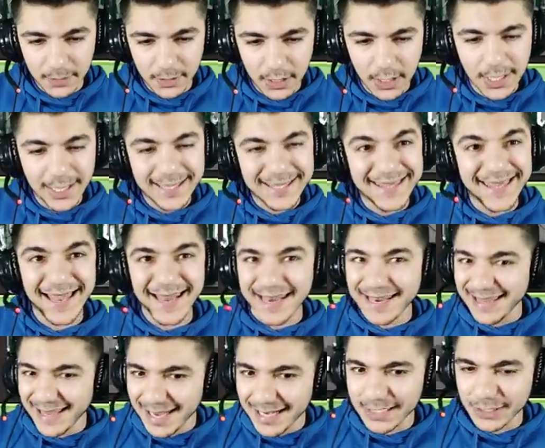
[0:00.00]
ama
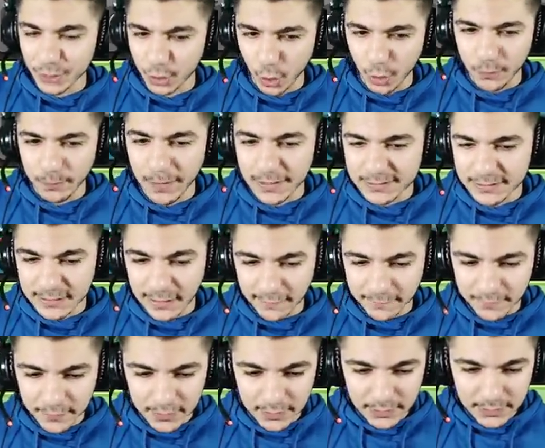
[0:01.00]
gelenler de çok
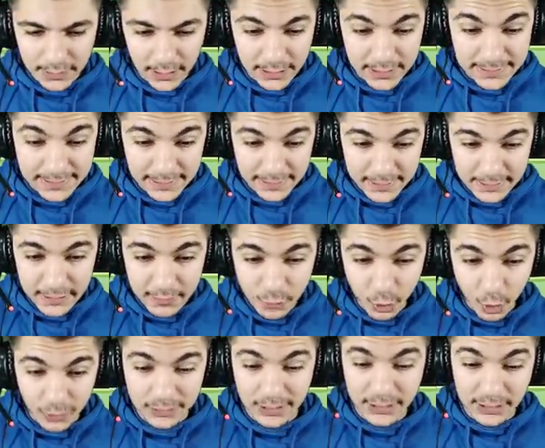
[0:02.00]
masraflı. Yani 8
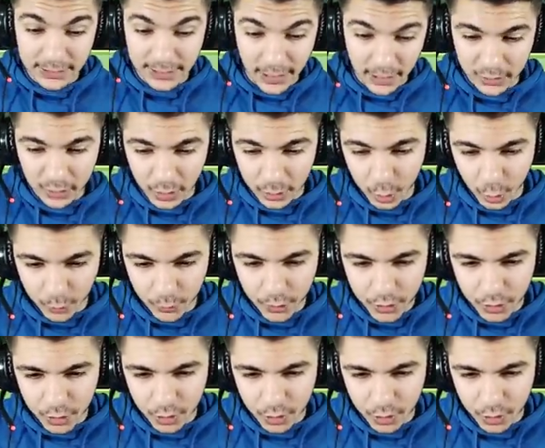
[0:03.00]
milyon sadece kartal topu